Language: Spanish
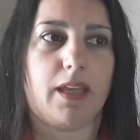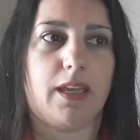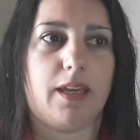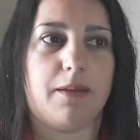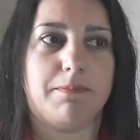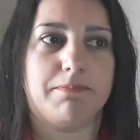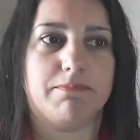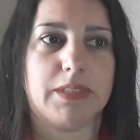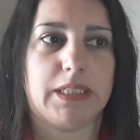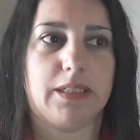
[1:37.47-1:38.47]

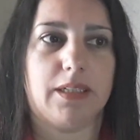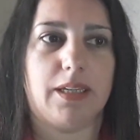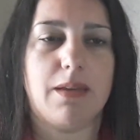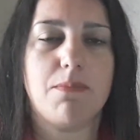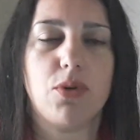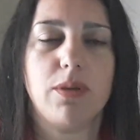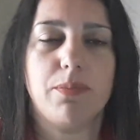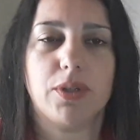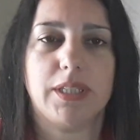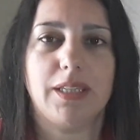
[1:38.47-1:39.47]
em, es muy
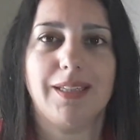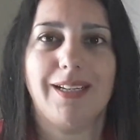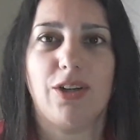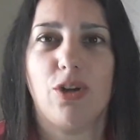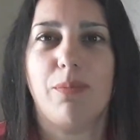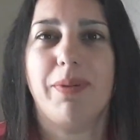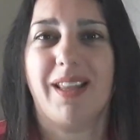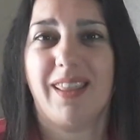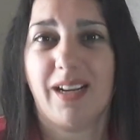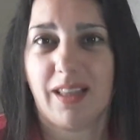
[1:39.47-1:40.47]
importante no
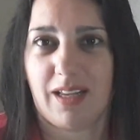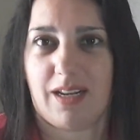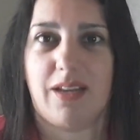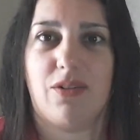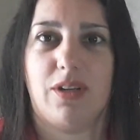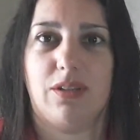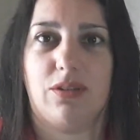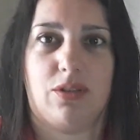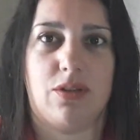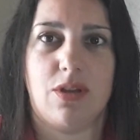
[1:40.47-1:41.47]
perder dinero en
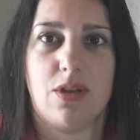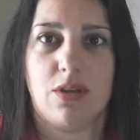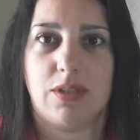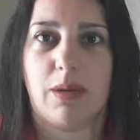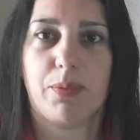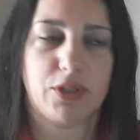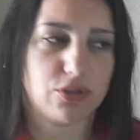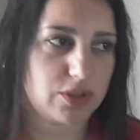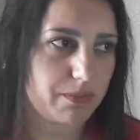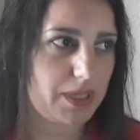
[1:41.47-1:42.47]
esto. O sea, por
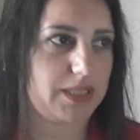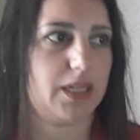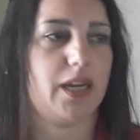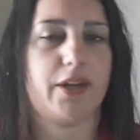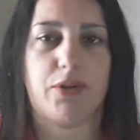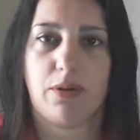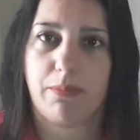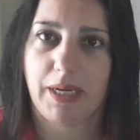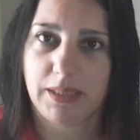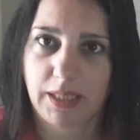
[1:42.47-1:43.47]
eso siempre les aclaro,
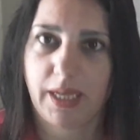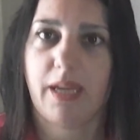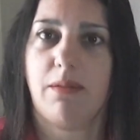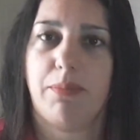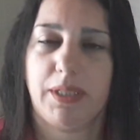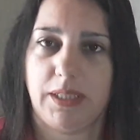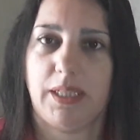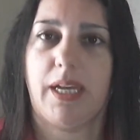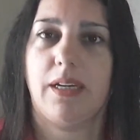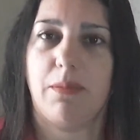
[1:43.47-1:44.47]
practicar,
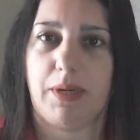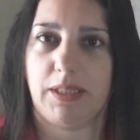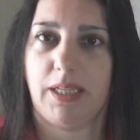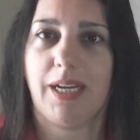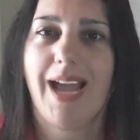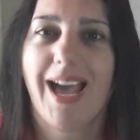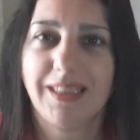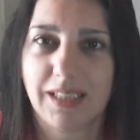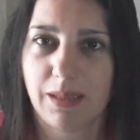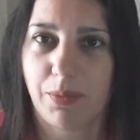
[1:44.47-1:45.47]
practicar y practicar
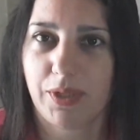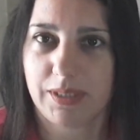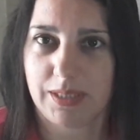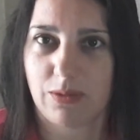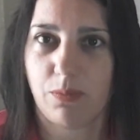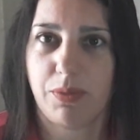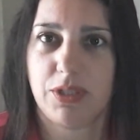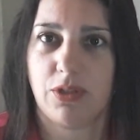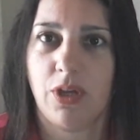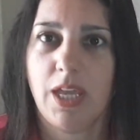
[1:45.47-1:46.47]
antes de ponerse a hacer un
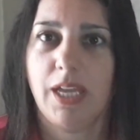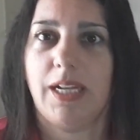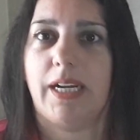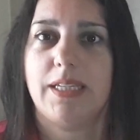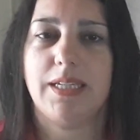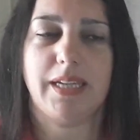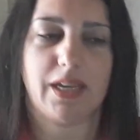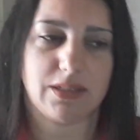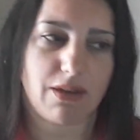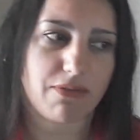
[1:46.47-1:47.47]
piso. La
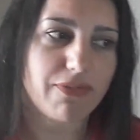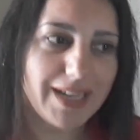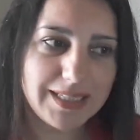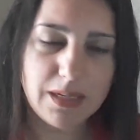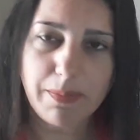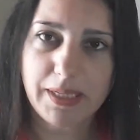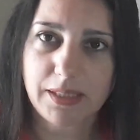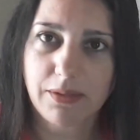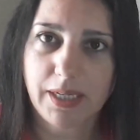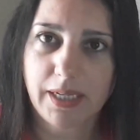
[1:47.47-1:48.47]
resina es fácil para
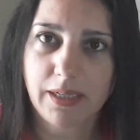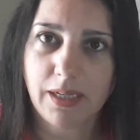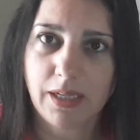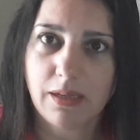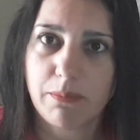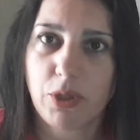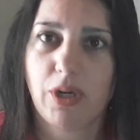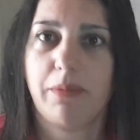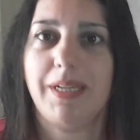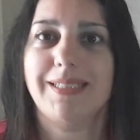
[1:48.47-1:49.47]
trabajar, pero a
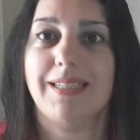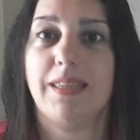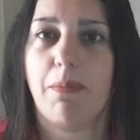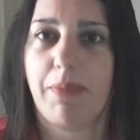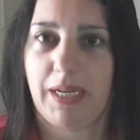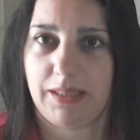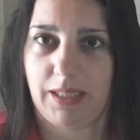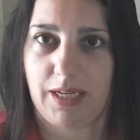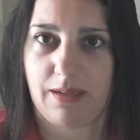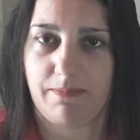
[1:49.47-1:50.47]
la vez necesita
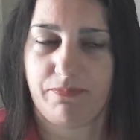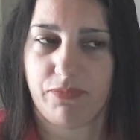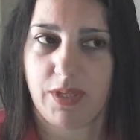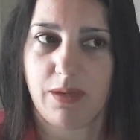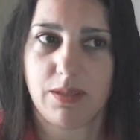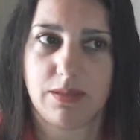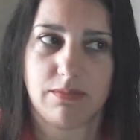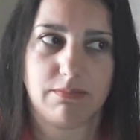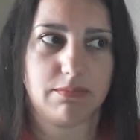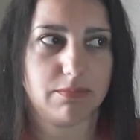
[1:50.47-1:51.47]
práctica.
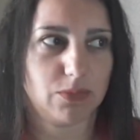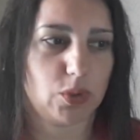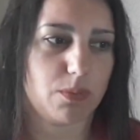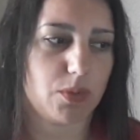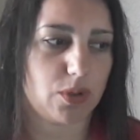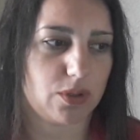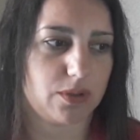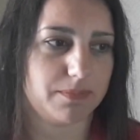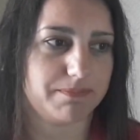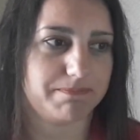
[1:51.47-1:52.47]
Es
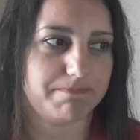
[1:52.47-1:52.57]
como